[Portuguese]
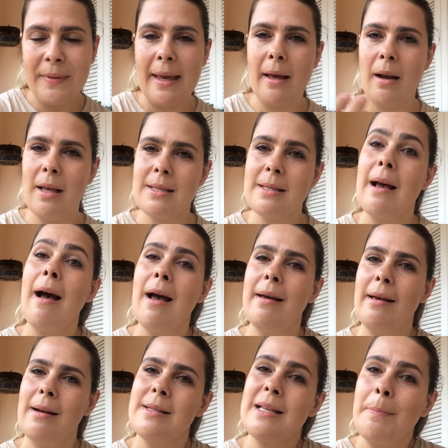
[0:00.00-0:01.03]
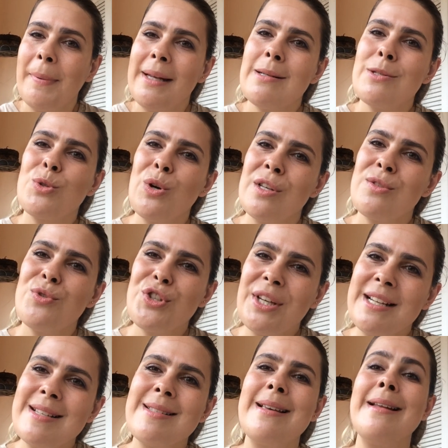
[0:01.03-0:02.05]
Ela elas apenas gostam de
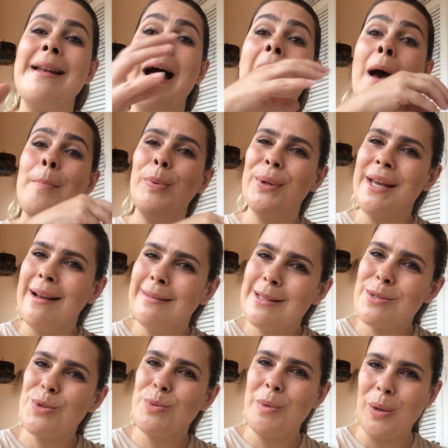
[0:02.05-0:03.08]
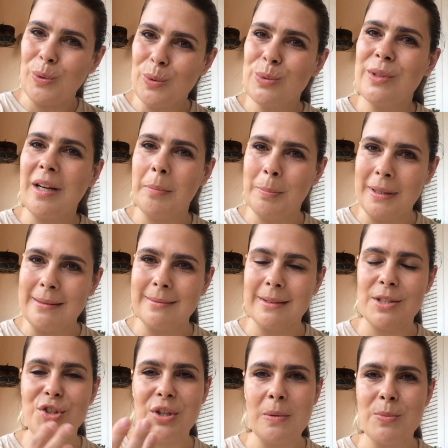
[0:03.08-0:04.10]
crescer apoiadas numa outra
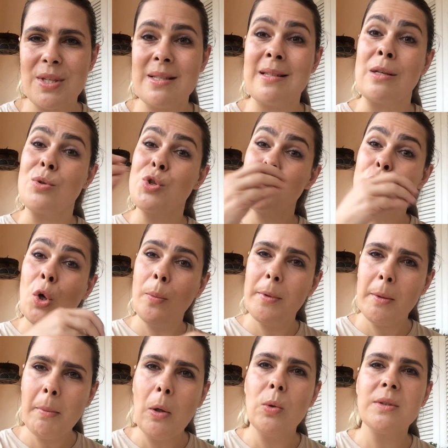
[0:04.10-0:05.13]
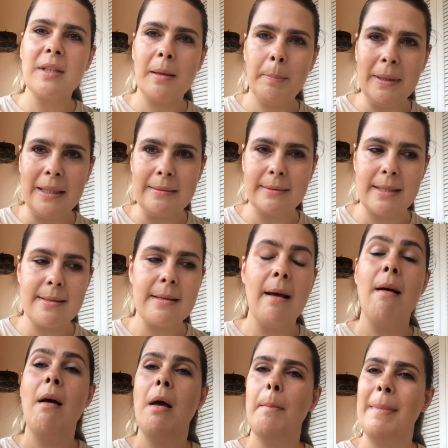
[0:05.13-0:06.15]
planta, digamos assim, sobre uma outra planta.
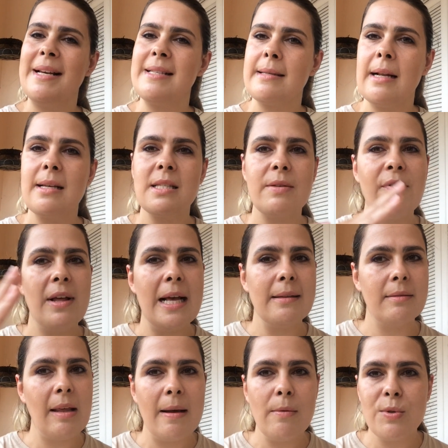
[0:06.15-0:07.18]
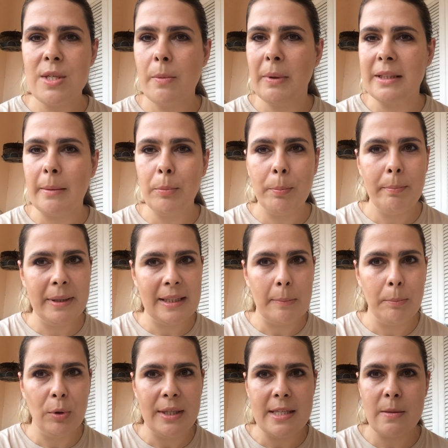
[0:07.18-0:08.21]
Mas elas têm o seu
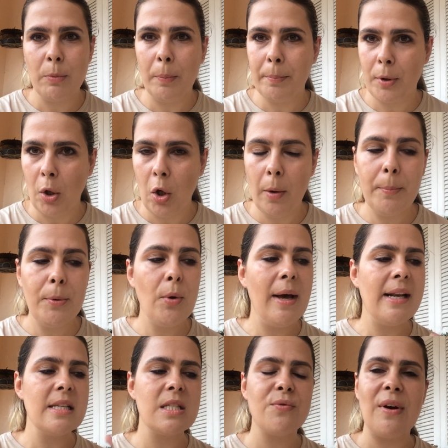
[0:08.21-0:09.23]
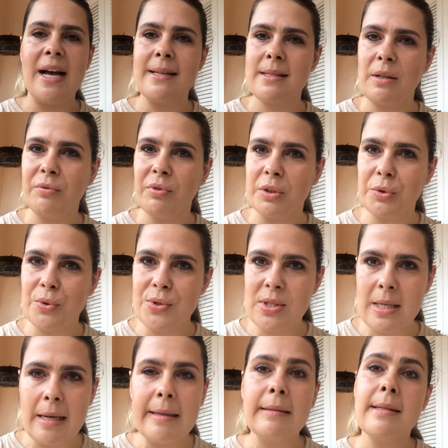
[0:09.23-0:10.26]
metabolismo próprio, elas fazem
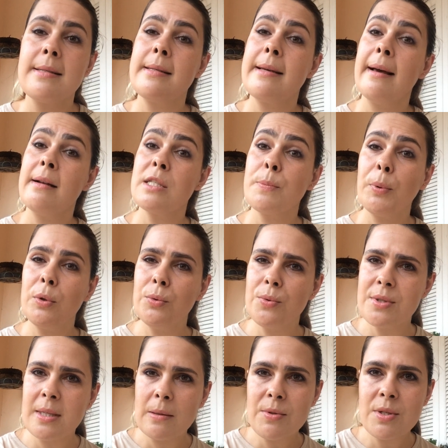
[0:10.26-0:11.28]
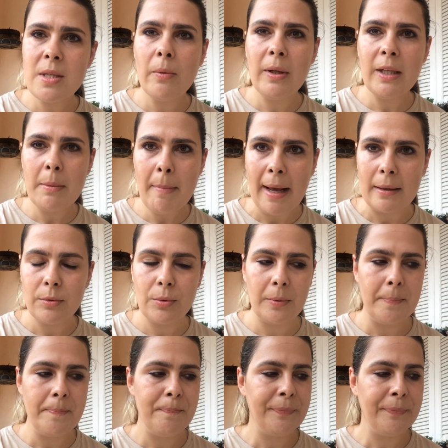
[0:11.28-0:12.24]
fotossíntese e elas produzem o seu alimento.